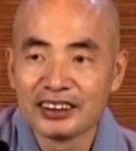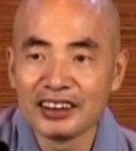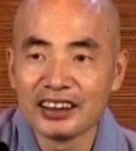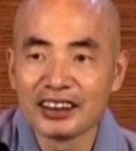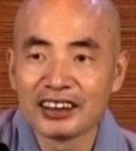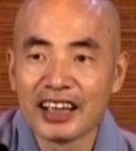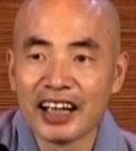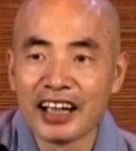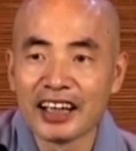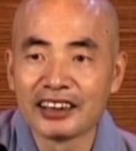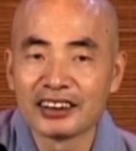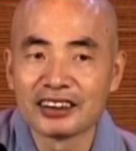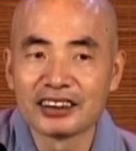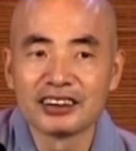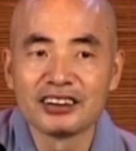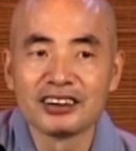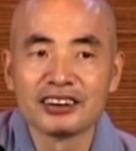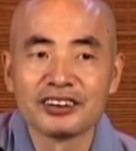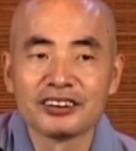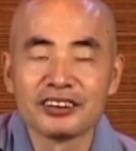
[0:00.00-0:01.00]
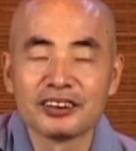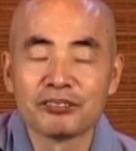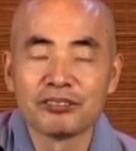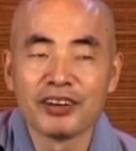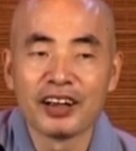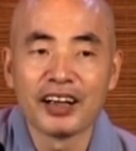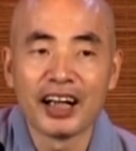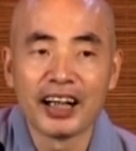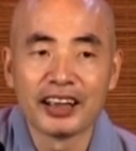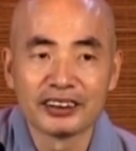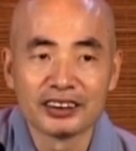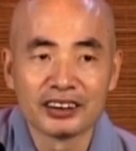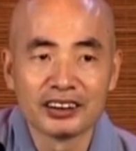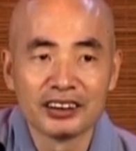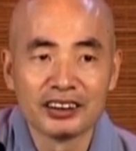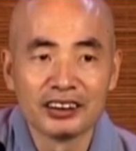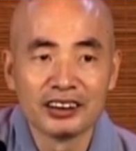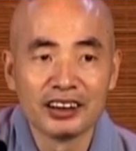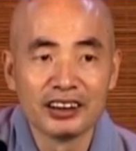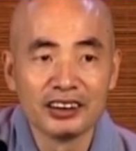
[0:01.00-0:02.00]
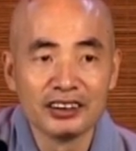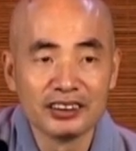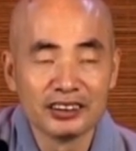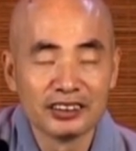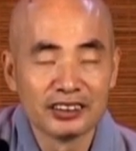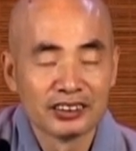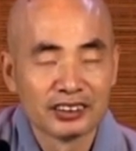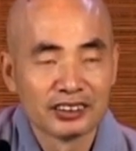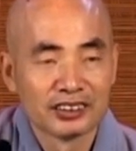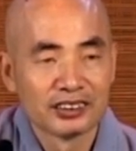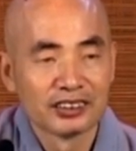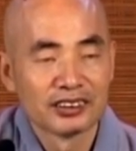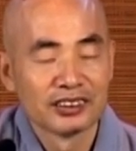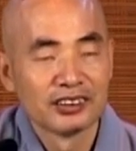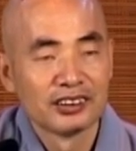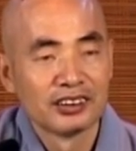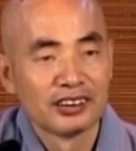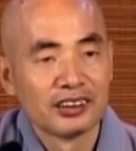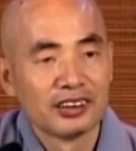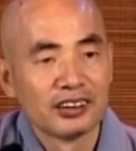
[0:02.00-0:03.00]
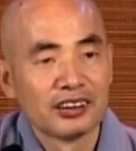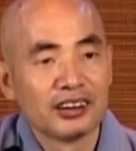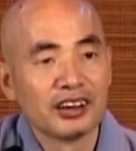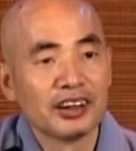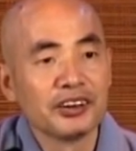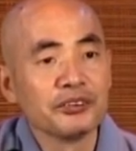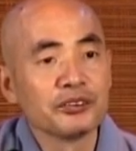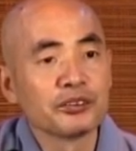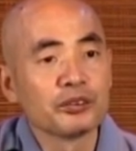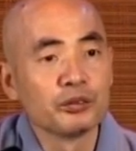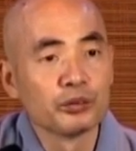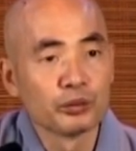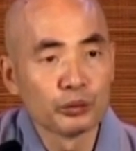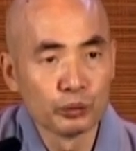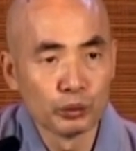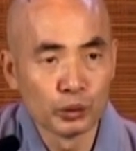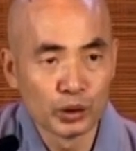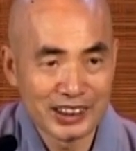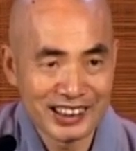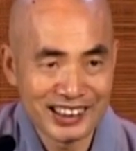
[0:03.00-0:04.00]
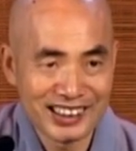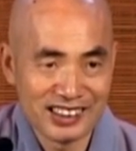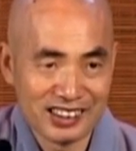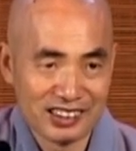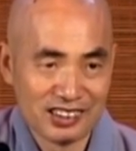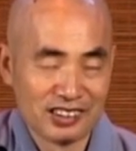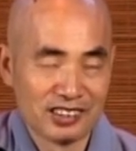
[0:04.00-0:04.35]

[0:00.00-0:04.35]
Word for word: 懈怠其实就是包含着人，人有一种惰性，